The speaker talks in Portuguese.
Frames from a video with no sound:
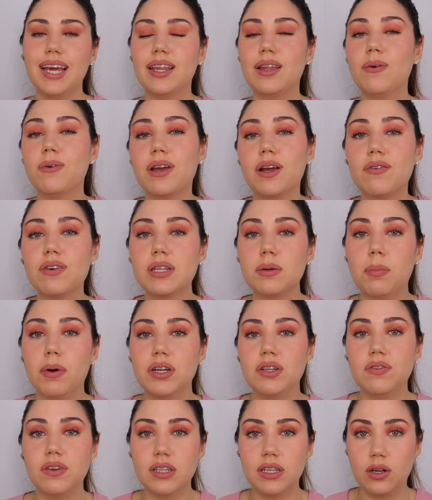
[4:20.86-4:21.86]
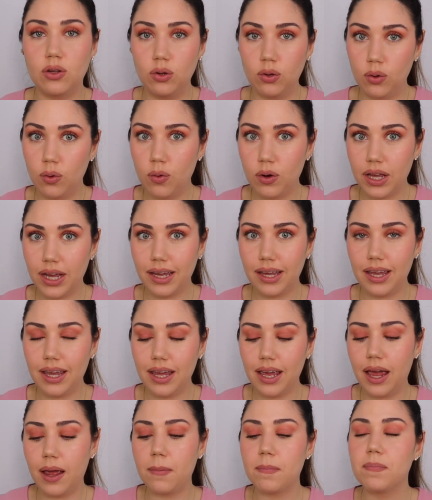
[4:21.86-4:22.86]
Então o que você pode fazer? Truque
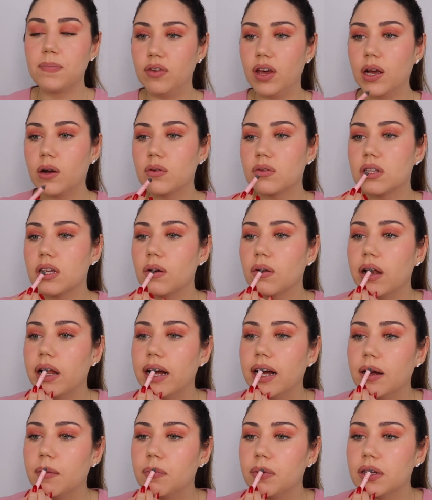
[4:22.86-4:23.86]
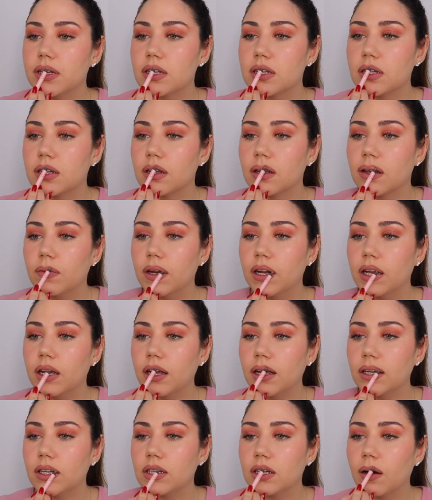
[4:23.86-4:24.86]
aqui, hein? Vem com seu lápis,
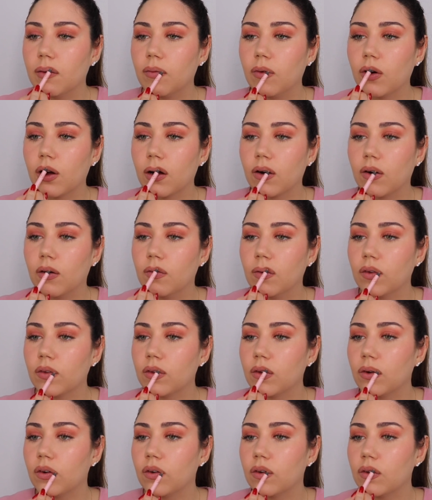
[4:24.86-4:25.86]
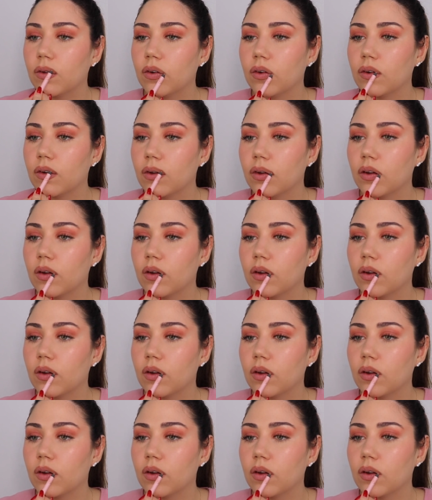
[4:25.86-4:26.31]
preenche a boca como um todo